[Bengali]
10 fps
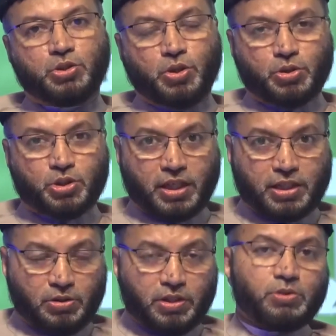
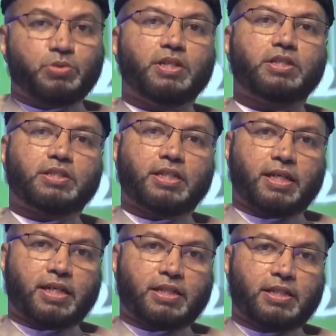জনসাধারণের উদ্দেশ্যে
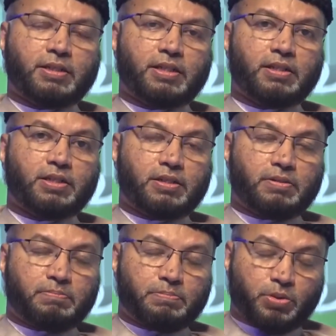একটি
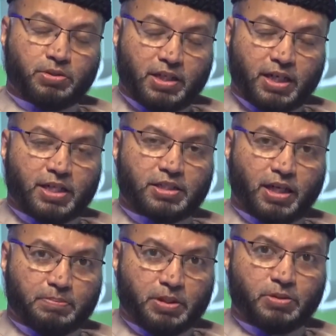পত্রিকায়
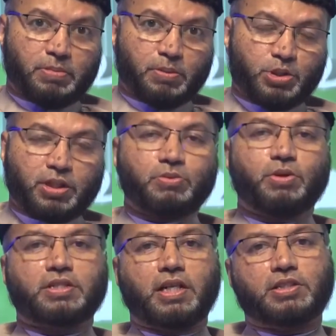ছাপানোর ব্যবস্থা
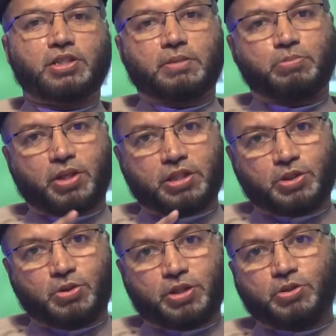করেছিলেন সেটা
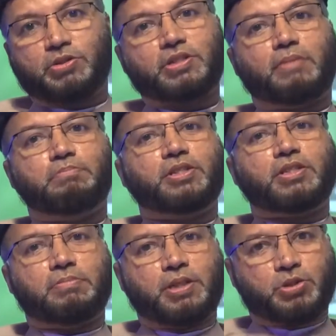প্রকাশিত হয়েছিল
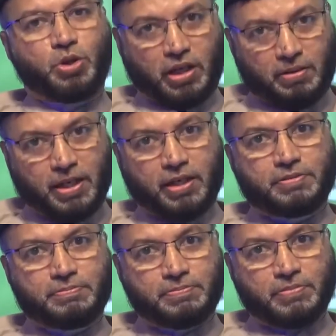ছাব্বিশে মে সকালবেলা
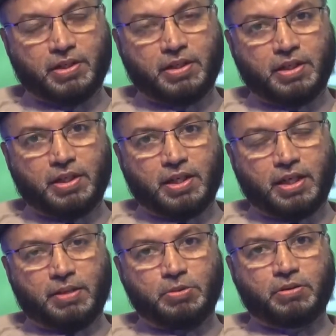
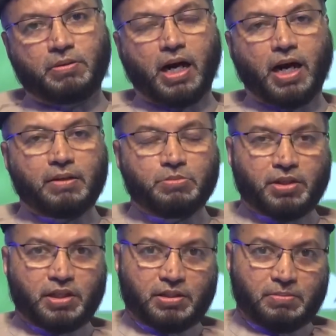এবং
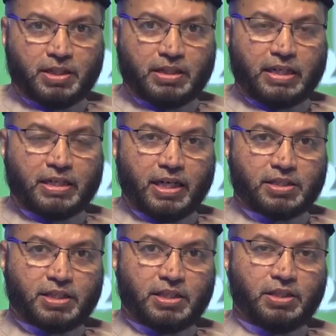আহমদিয়া জামাতের
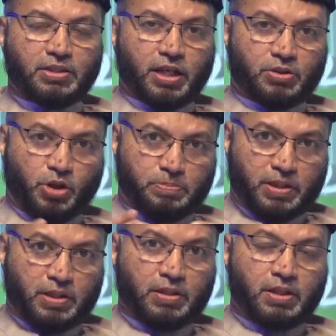কাছে তার কপি